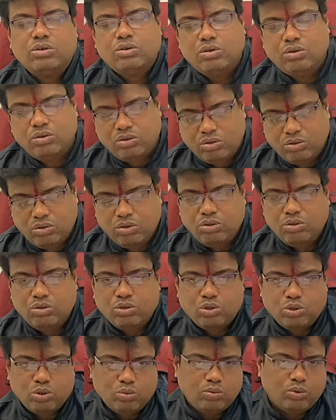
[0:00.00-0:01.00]
অত্যন্ত
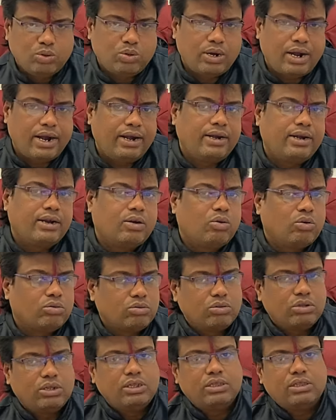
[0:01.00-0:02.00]
শুভ আর এটা
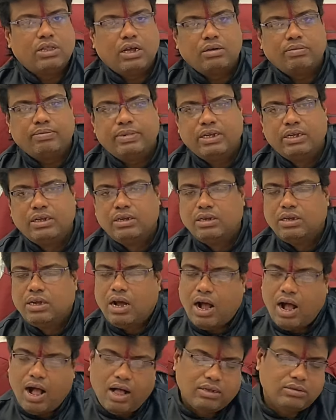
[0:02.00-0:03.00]
কতদিন থাকবে
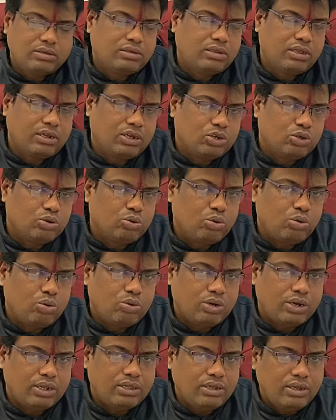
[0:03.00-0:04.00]
আজ থেকে
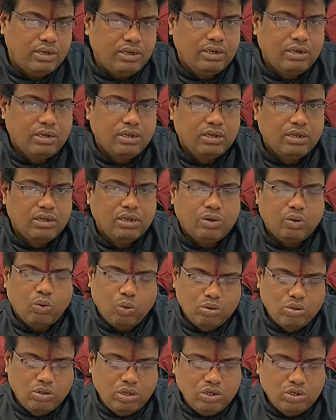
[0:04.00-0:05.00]
ষোলোটা দিন
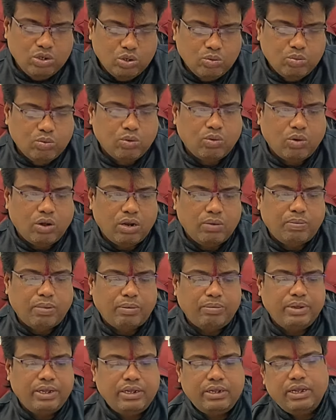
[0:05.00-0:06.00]
অতি শুভ ফল
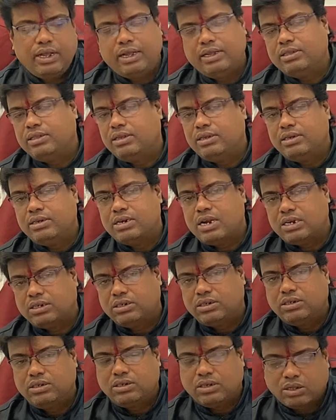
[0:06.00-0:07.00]
পাবে এই তিন
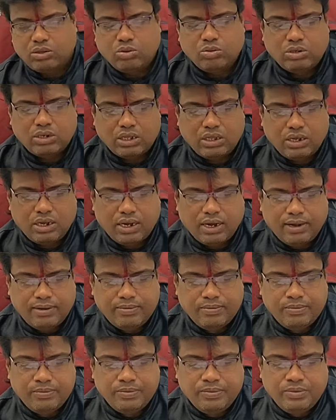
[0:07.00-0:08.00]
রাশিটি জাতক জাতিকা
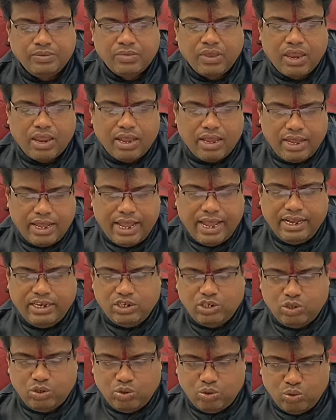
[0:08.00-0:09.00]
এই
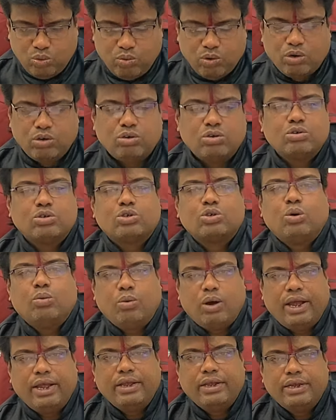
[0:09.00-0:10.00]
শুভ
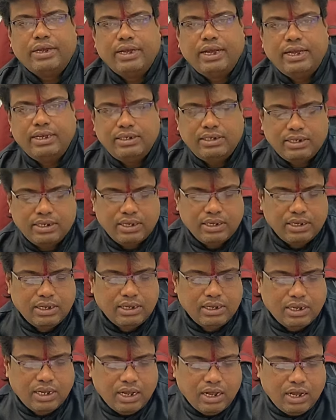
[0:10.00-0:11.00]
সময় এই যে
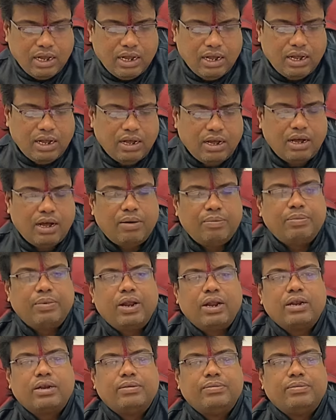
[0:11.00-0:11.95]
আপনার